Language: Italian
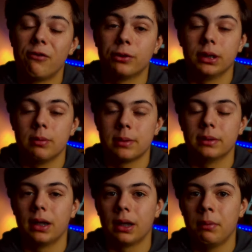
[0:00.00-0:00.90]
fatto che possiamo
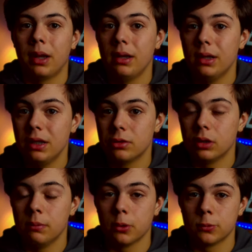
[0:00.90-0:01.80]
andare a cambiare gli ISO
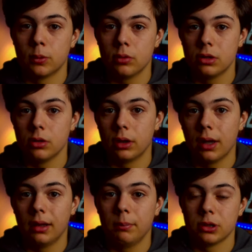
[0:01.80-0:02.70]
in post-produzione,
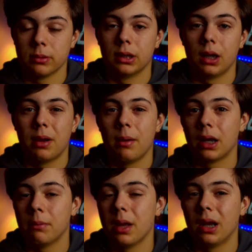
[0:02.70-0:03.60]
possiamo andare a
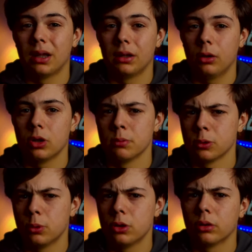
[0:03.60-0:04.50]
cambiare tante cose in
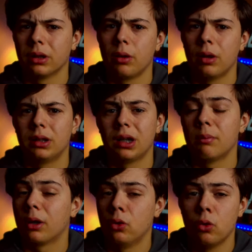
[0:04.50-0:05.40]
post-produzione che con altre
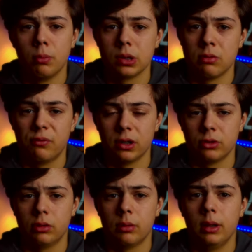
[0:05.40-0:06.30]
camere non possiamo fare
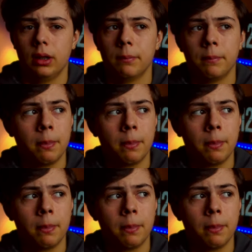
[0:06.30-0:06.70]
assolutamente.